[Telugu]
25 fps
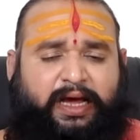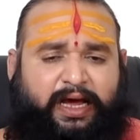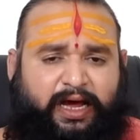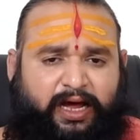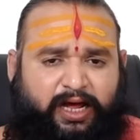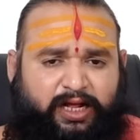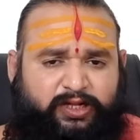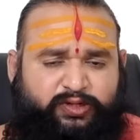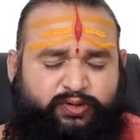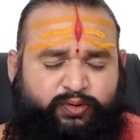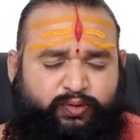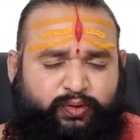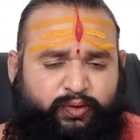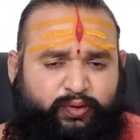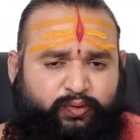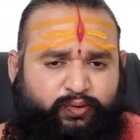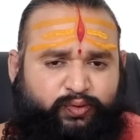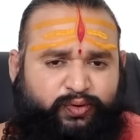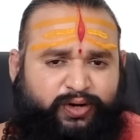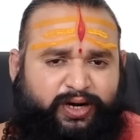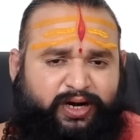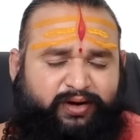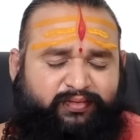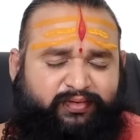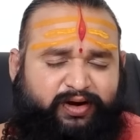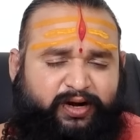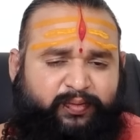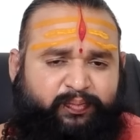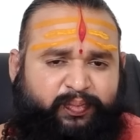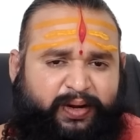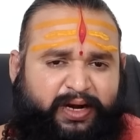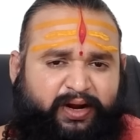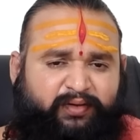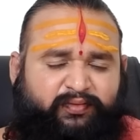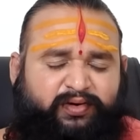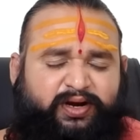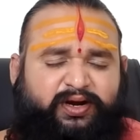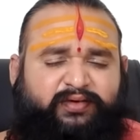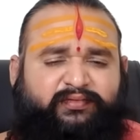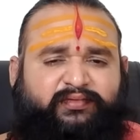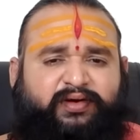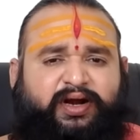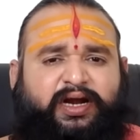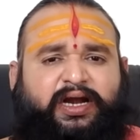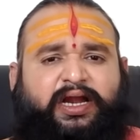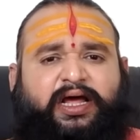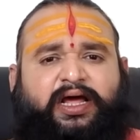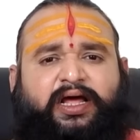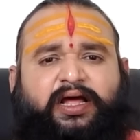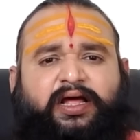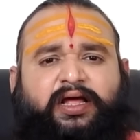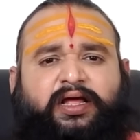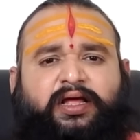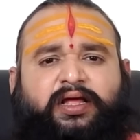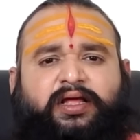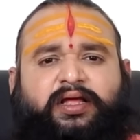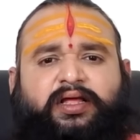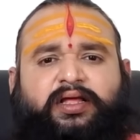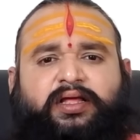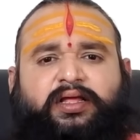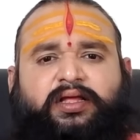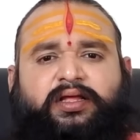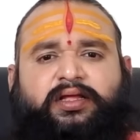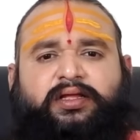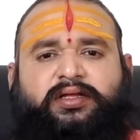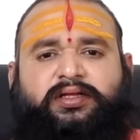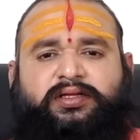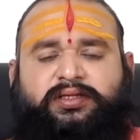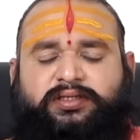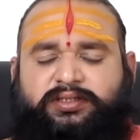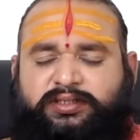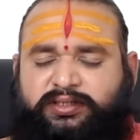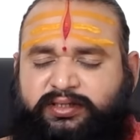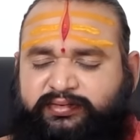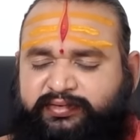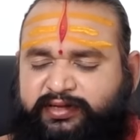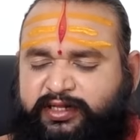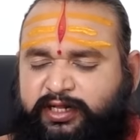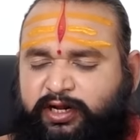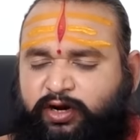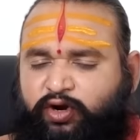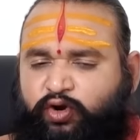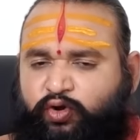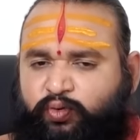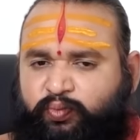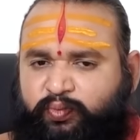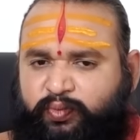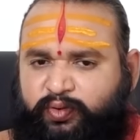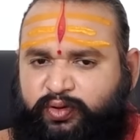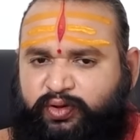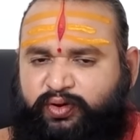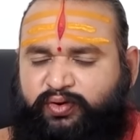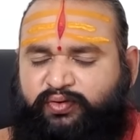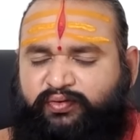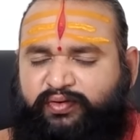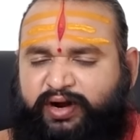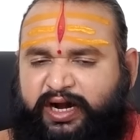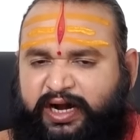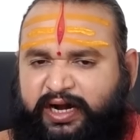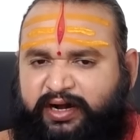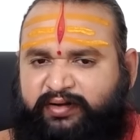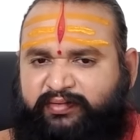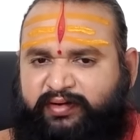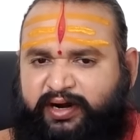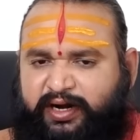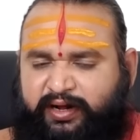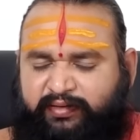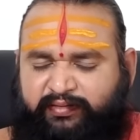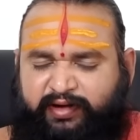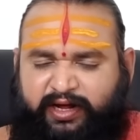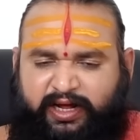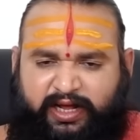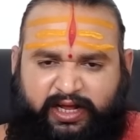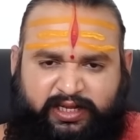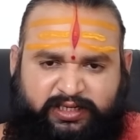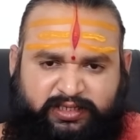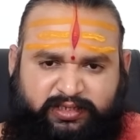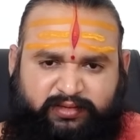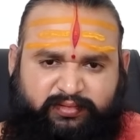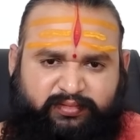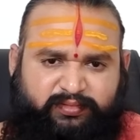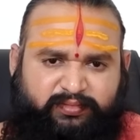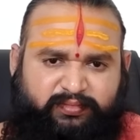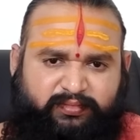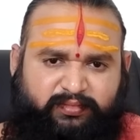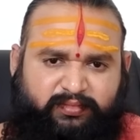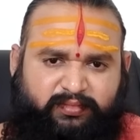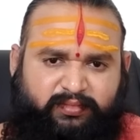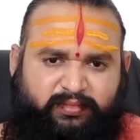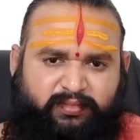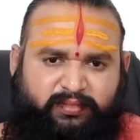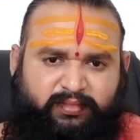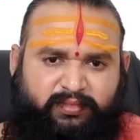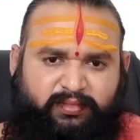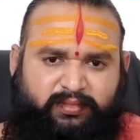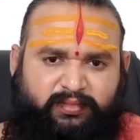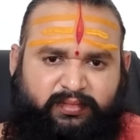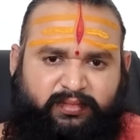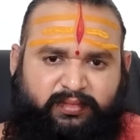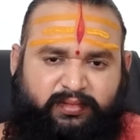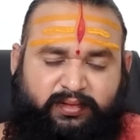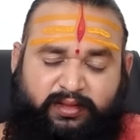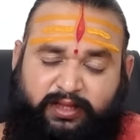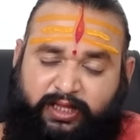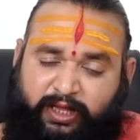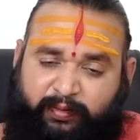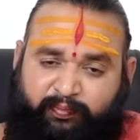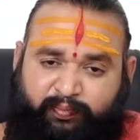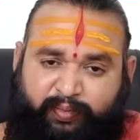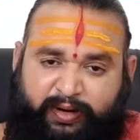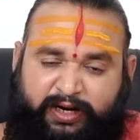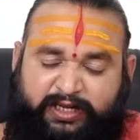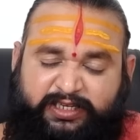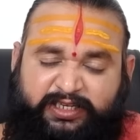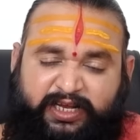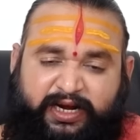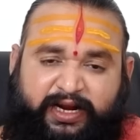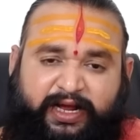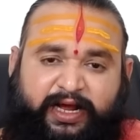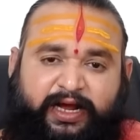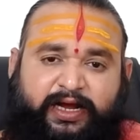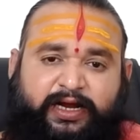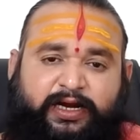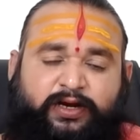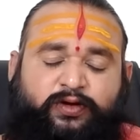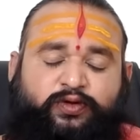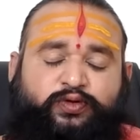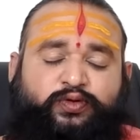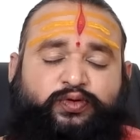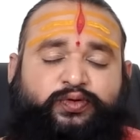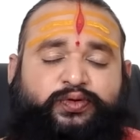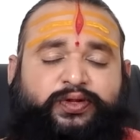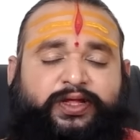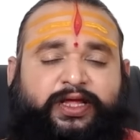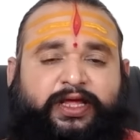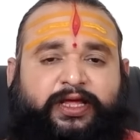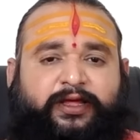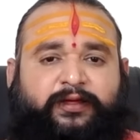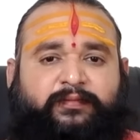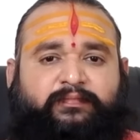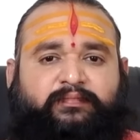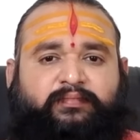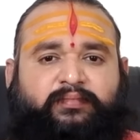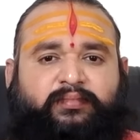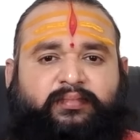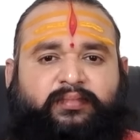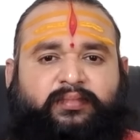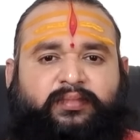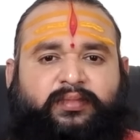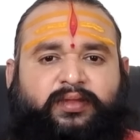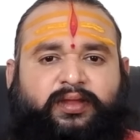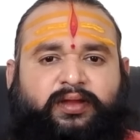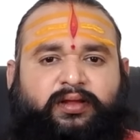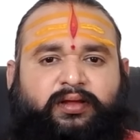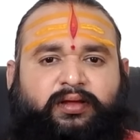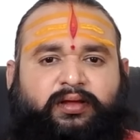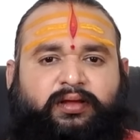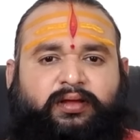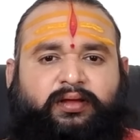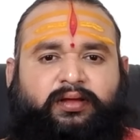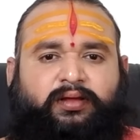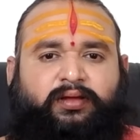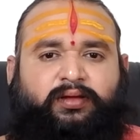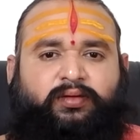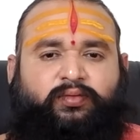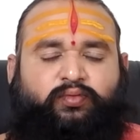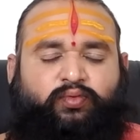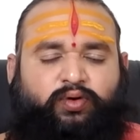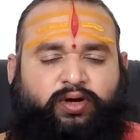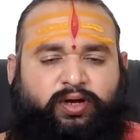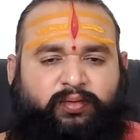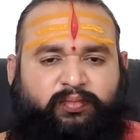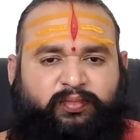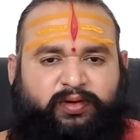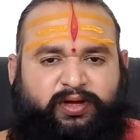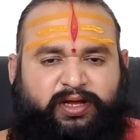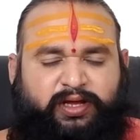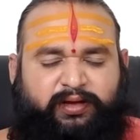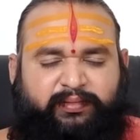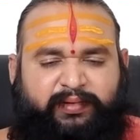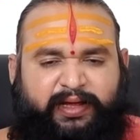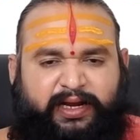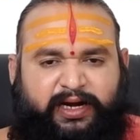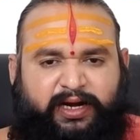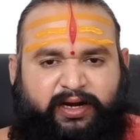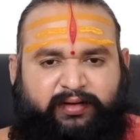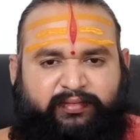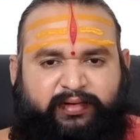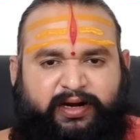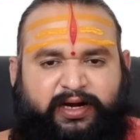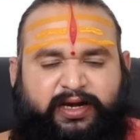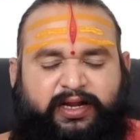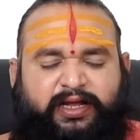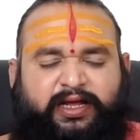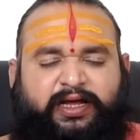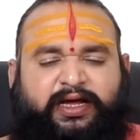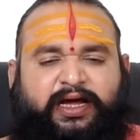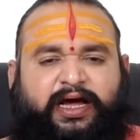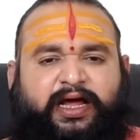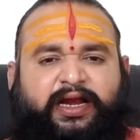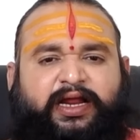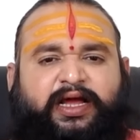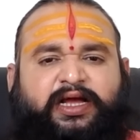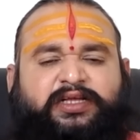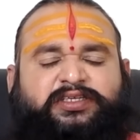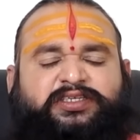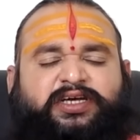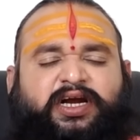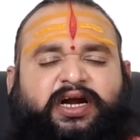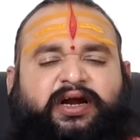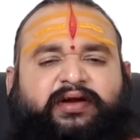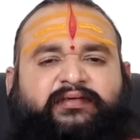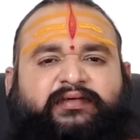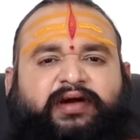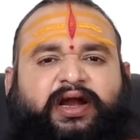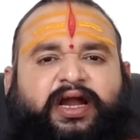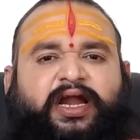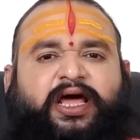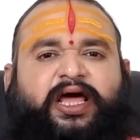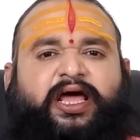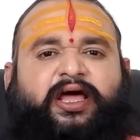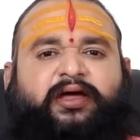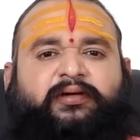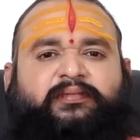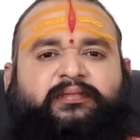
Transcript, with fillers: కాదు అనుకున్నటువంటి పని అవ్వటం వల్ల జీవితంలో ముందుకు వెళ్ళేటువంటి అవకాశం తప్పనిసరిగా కలుగుతుంది ఒక ముఖ్యమైనటువంటి కార్యాచరణ వల్ల